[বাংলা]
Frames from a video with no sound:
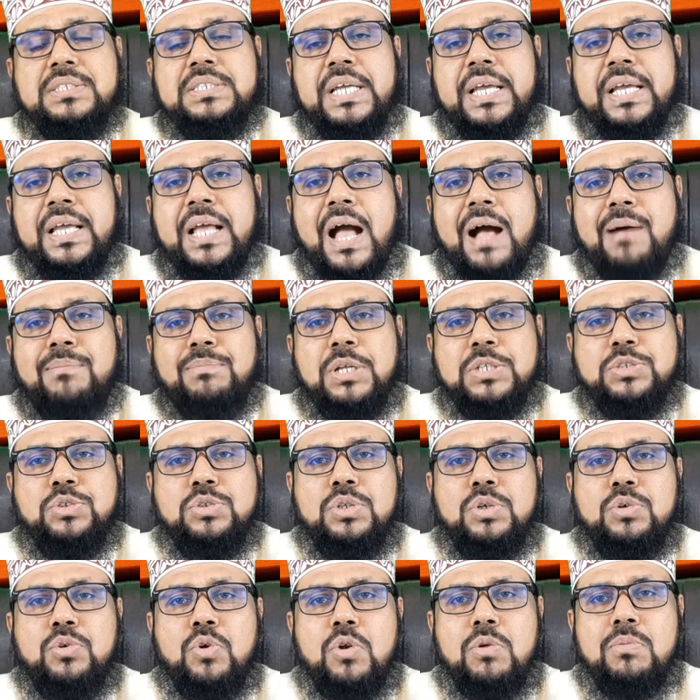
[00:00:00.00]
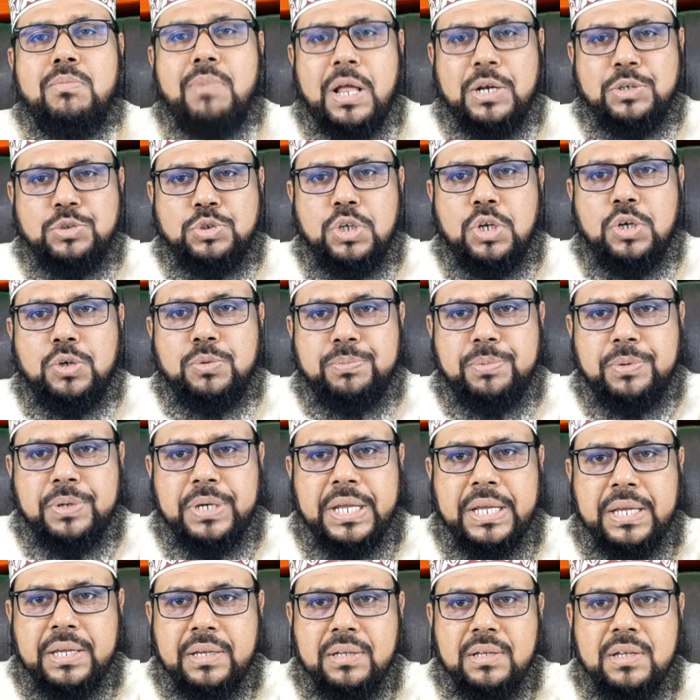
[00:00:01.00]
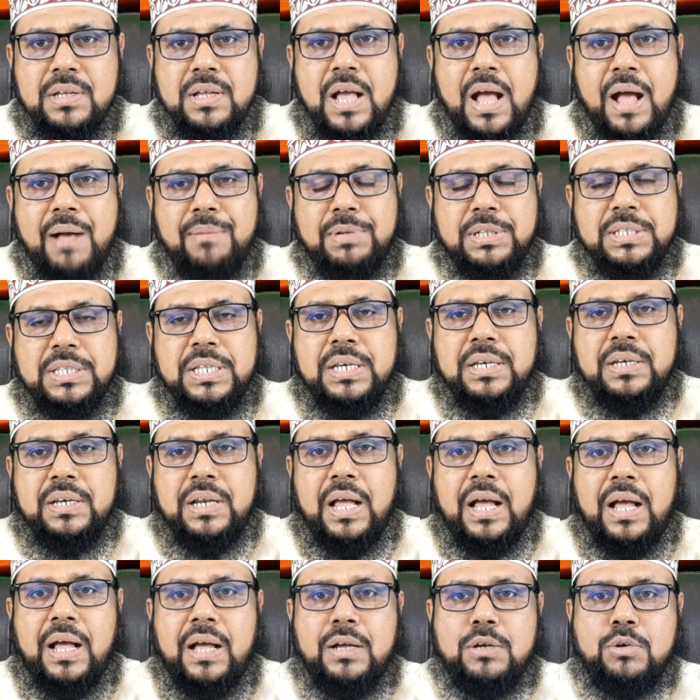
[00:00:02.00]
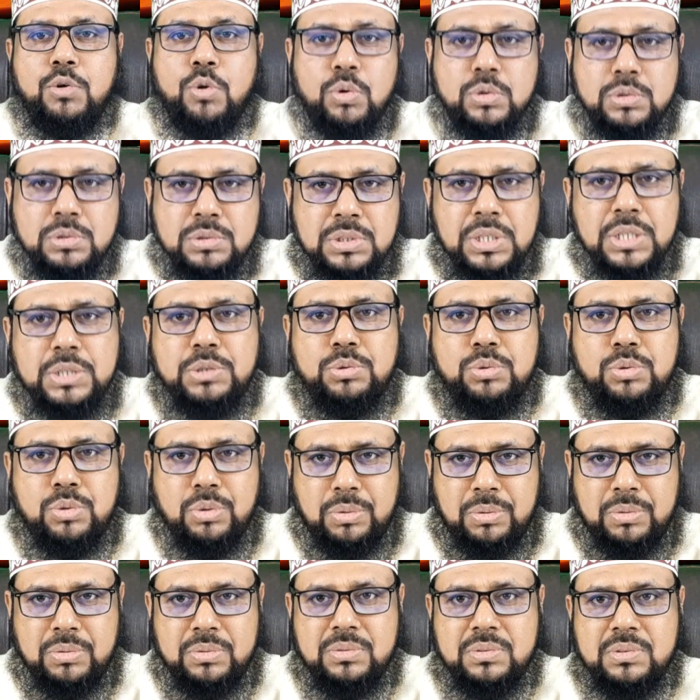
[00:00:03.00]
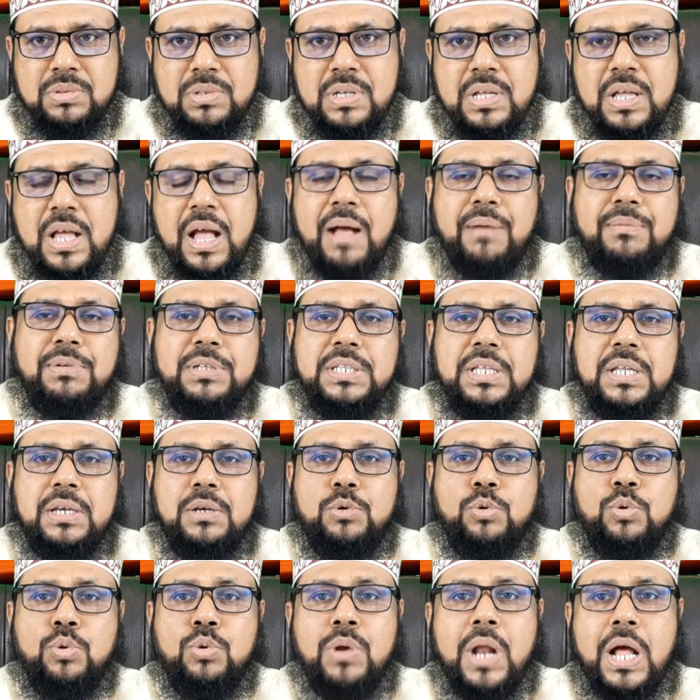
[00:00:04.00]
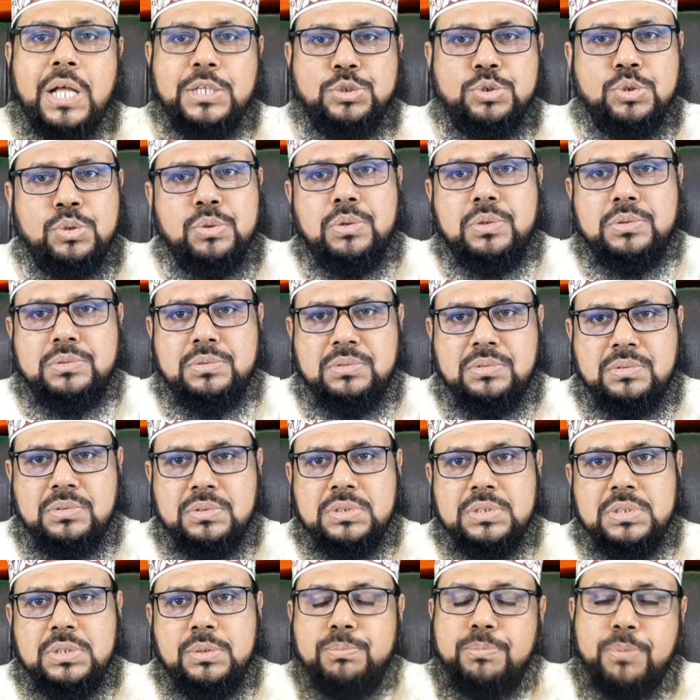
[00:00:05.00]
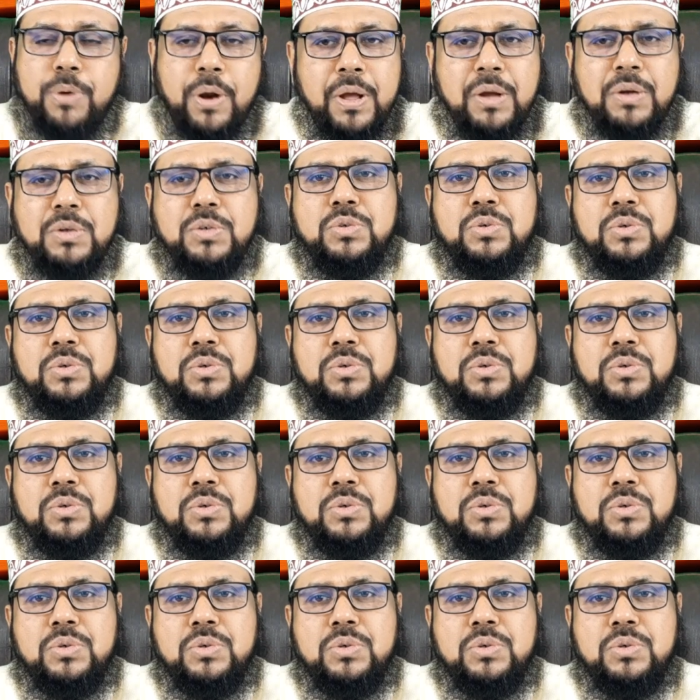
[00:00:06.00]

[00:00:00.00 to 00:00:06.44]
যে আমরা যদি কোনো মানুষের উপরে আমাদের কর্তৃত্ব আমাদের রূঢ় আচরণ প্রয়োগ